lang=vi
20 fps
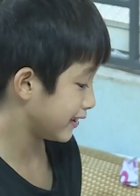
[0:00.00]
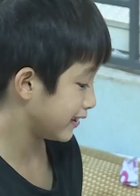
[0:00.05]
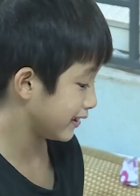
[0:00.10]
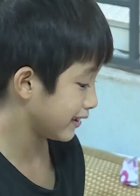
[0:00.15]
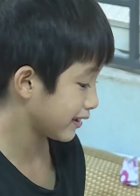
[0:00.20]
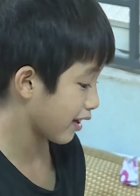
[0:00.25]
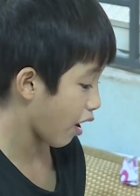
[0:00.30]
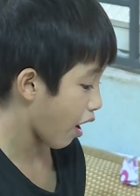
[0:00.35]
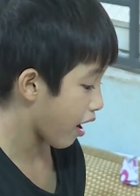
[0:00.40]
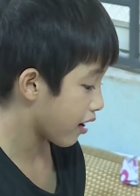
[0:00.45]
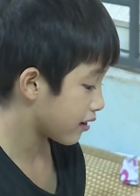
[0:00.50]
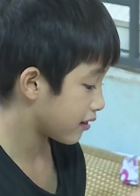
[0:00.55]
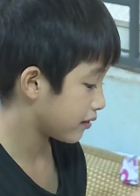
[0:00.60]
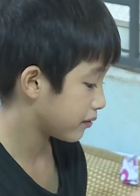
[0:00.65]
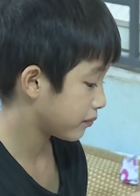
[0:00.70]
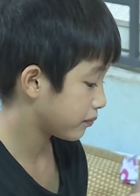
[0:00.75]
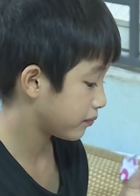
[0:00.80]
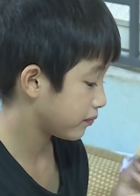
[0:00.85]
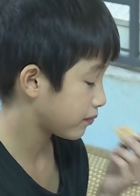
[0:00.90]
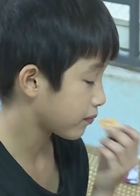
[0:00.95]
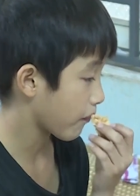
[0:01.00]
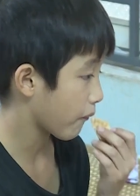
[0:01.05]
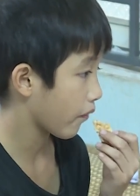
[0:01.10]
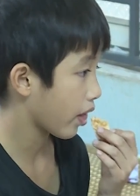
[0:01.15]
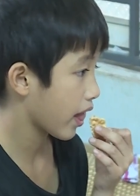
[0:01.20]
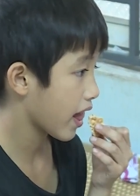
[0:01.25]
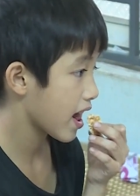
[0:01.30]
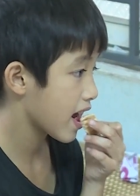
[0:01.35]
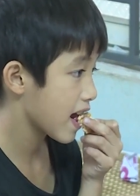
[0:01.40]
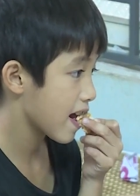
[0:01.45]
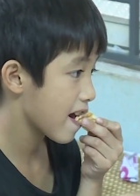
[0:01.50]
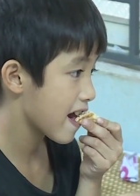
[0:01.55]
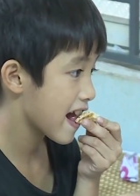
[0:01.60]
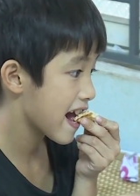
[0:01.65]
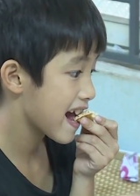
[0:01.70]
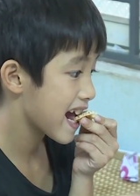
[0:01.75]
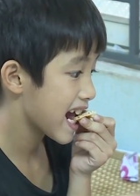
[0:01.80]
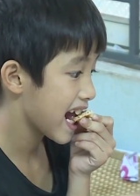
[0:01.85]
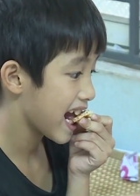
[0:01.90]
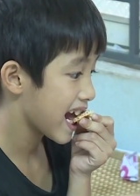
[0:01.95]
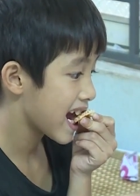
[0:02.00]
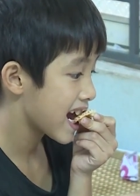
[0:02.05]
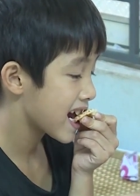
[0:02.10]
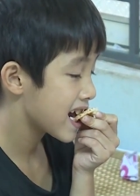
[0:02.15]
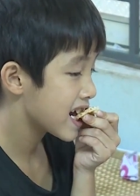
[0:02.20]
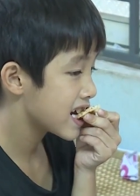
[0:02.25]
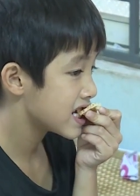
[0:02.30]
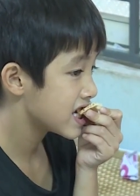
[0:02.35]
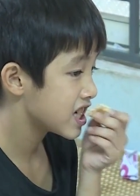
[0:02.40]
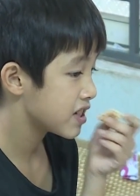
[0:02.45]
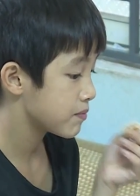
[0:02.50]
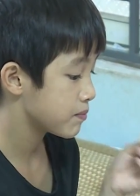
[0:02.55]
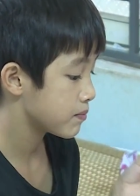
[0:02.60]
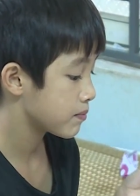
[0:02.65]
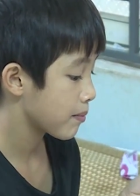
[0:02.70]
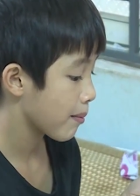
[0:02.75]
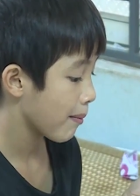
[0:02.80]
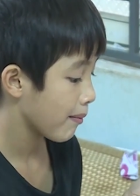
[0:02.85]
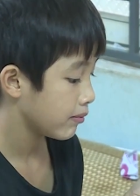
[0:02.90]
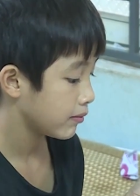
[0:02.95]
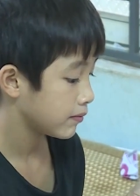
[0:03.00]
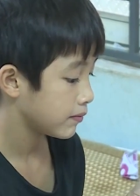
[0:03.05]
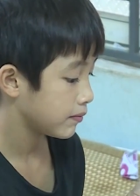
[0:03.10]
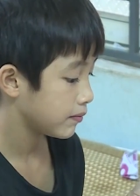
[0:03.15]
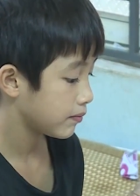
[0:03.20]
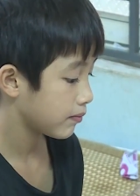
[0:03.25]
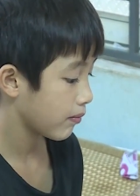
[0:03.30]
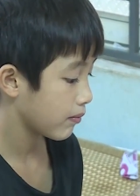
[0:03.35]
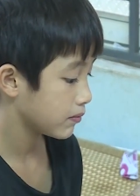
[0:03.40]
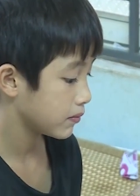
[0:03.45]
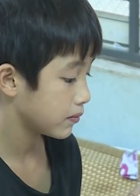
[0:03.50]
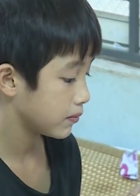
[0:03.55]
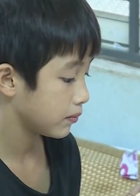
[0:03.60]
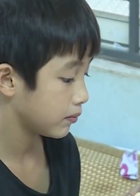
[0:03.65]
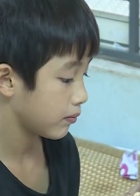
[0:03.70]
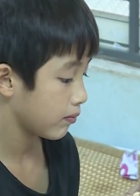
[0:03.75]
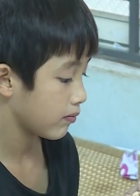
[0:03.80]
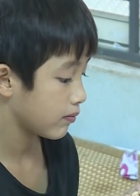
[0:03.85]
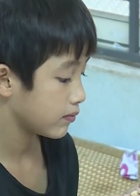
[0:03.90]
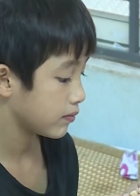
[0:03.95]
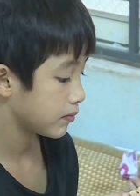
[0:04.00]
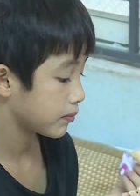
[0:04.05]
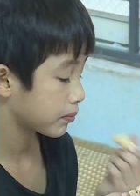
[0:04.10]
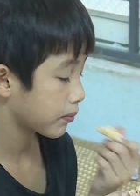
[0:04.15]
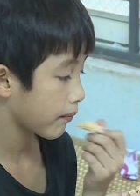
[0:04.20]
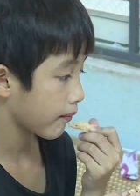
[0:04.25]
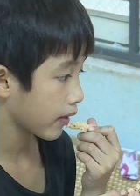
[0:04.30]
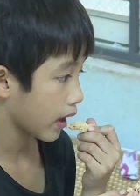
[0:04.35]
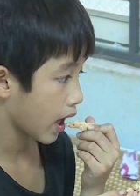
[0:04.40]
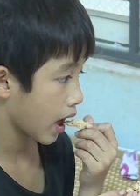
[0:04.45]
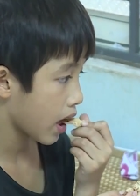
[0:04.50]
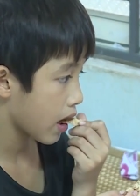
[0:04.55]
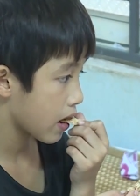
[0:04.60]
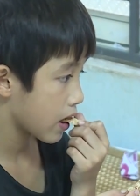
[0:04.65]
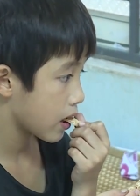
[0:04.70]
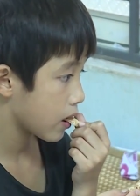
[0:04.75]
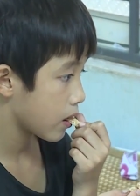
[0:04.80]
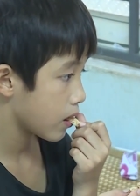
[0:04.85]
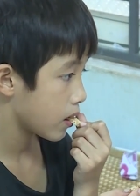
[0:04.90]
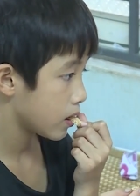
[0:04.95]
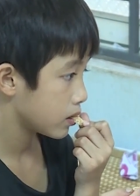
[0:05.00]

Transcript: chứ còn bây giờ làm sao được ví dụ cái bút cái, cái, cây bút quyển sách